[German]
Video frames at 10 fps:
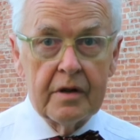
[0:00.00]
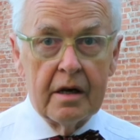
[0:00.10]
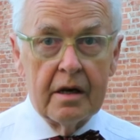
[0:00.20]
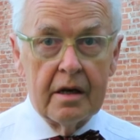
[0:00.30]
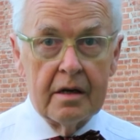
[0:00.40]

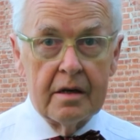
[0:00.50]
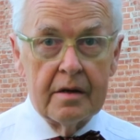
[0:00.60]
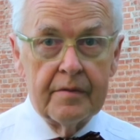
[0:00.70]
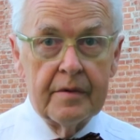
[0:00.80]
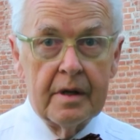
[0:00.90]
der
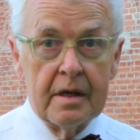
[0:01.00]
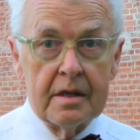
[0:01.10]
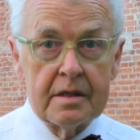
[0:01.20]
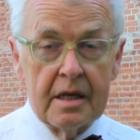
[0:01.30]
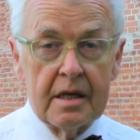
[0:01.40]
er
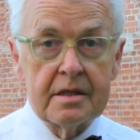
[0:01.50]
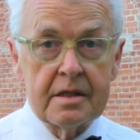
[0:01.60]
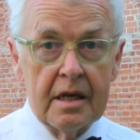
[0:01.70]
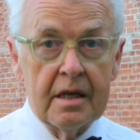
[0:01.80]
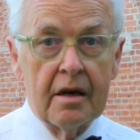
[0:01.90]
sich
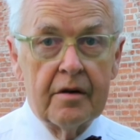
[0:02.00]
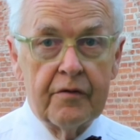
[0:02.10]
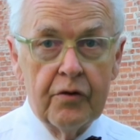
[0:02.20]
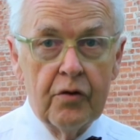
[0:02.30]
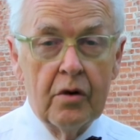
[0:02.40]
sicher
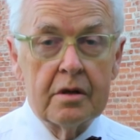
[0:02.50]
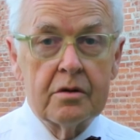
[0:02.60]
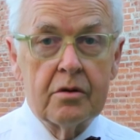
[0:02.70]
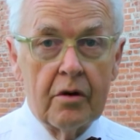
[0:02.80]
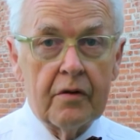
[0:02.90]

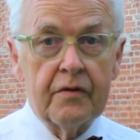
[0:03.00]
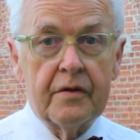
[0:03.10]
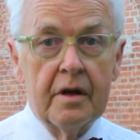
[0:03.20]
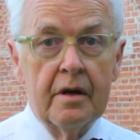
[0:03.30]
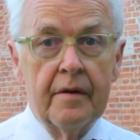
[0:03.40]
fühlen
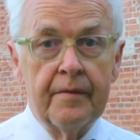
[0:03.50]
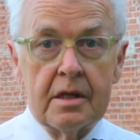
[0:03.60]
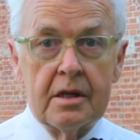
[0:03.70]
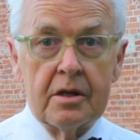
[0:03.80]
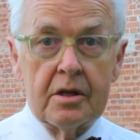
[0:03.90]
durfte.
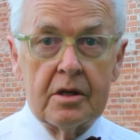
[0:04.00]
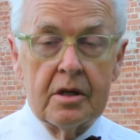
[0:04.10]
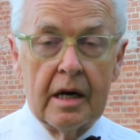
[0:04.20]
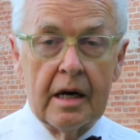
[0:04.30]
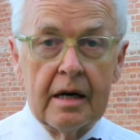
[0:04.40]
Die
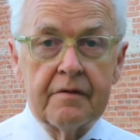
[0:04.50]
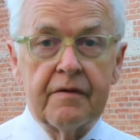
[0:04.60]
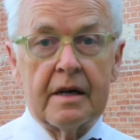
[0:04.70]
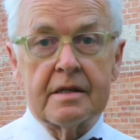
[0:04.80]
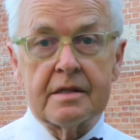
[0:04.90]

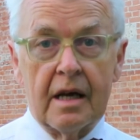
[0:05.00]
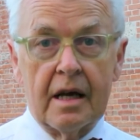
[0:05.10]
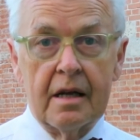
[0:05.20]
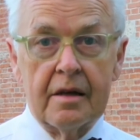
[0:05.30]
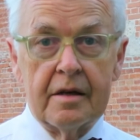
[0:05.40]

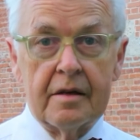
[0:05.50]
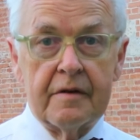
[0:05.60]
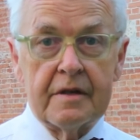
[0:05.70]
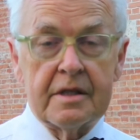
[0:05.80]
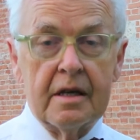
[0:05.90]

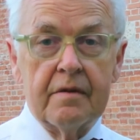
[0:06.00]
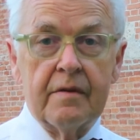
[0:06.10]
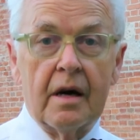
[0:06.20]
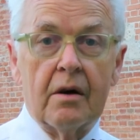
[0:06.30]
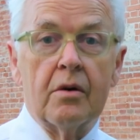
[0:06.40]
Anfangszeile
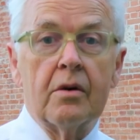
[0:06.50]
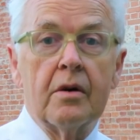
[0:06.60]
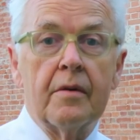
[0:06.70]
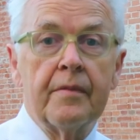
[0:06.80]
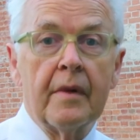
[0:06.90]
sehen wir auch